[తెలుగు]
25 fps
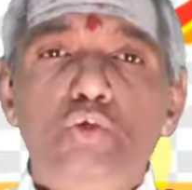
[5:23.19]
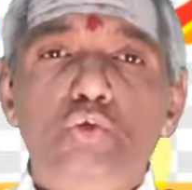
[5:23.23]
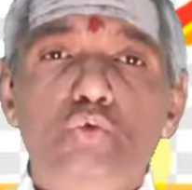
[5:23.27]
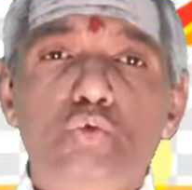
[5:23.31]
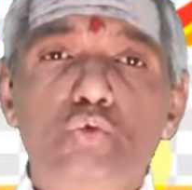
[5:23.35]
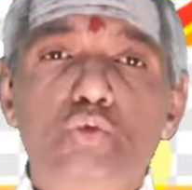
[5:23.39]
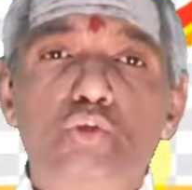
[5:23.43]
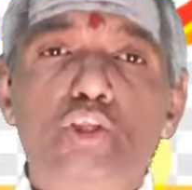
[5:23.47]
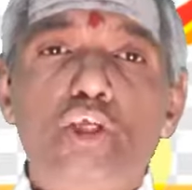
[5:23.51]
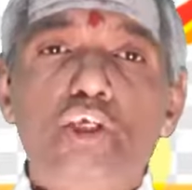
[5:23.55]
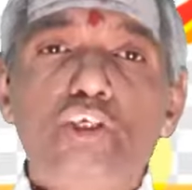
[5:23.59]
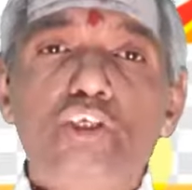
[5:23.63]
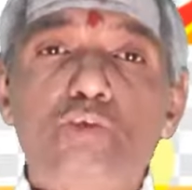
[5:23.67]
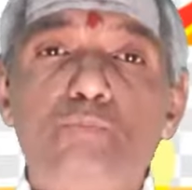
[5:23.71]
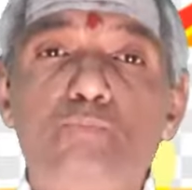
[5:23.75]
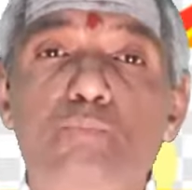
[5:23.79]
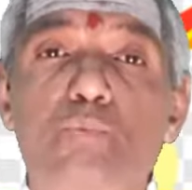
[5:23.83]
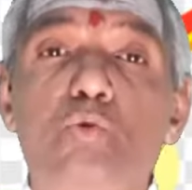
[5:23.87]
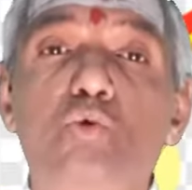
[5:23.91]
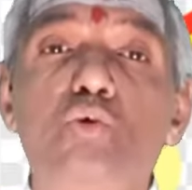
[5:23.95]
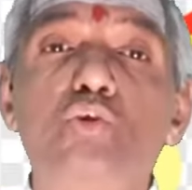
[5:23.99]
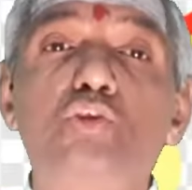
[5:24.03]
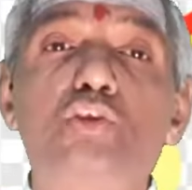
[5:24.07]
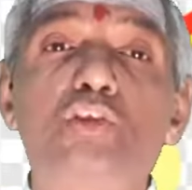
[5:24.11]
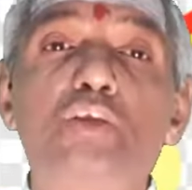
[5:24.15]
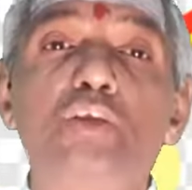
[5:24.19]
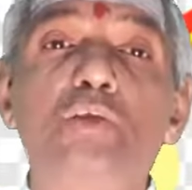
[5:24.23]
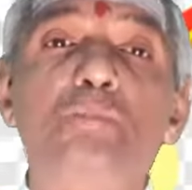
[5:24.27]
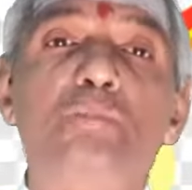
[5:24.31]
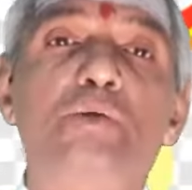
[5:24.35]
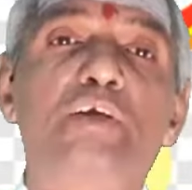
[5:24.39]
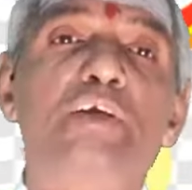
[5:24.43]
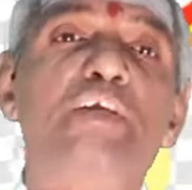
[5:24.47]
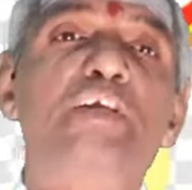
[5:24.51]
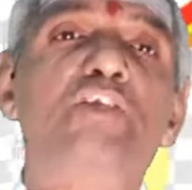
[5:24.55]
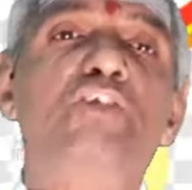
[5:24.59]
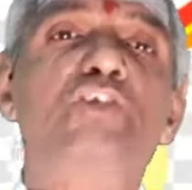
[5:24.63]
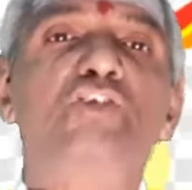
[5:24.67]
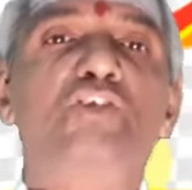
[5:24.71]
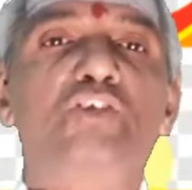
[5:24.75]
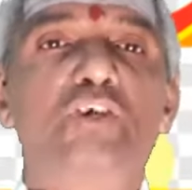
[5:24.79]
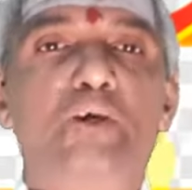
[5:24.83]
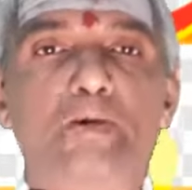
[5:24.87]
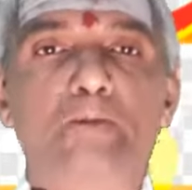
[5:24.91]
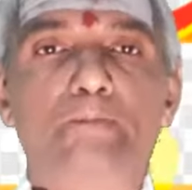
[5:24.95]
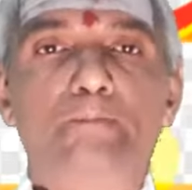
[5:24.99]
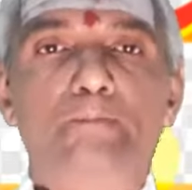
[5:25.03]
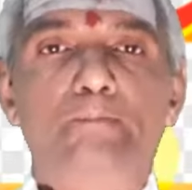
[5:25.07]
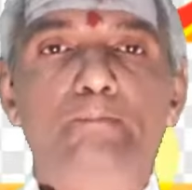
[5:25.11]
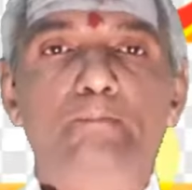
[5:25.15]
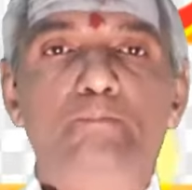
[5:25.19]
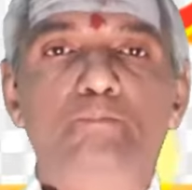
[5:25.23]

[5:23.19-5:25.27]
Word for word: యుద్ధ స్ఫూర్తిని ప్రకటించినాడు